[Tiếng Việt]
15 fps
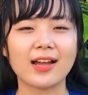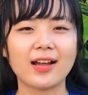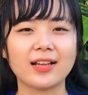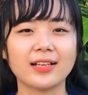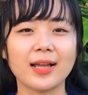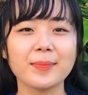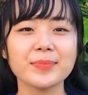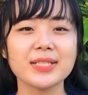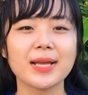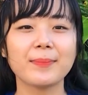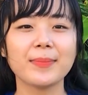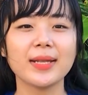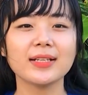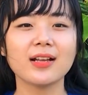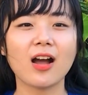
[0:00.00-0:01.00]
500
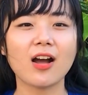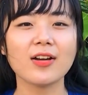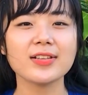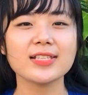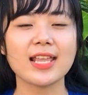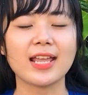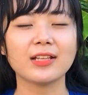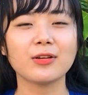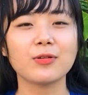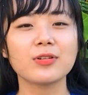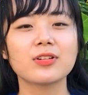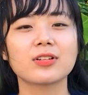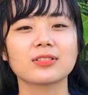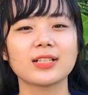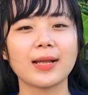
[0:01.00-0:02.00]
à, mét khối sẽ thu
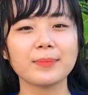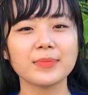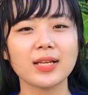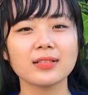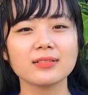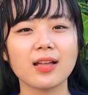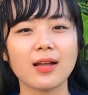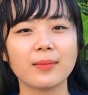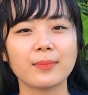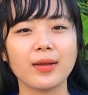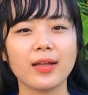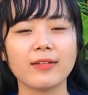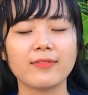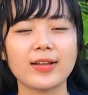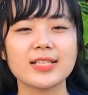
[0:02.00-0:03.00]
được 5 tấn tôm
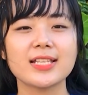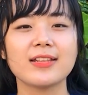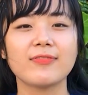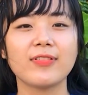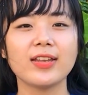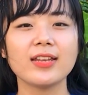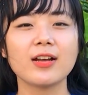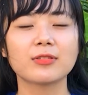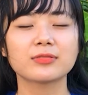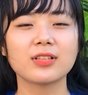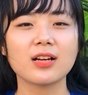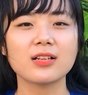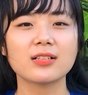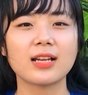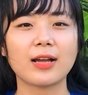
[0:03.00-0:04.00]
và chi phí đầu
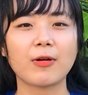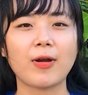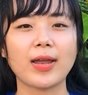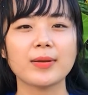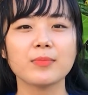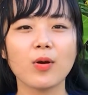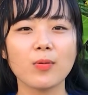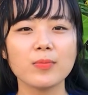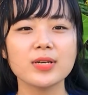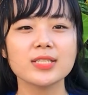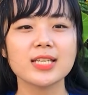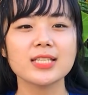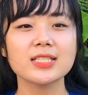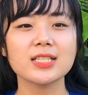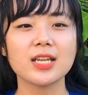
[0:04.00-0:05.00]
tư là khoảng
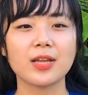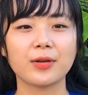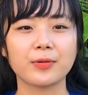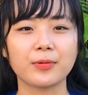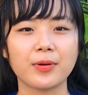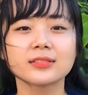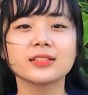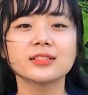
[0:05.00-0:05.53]
49 triệu.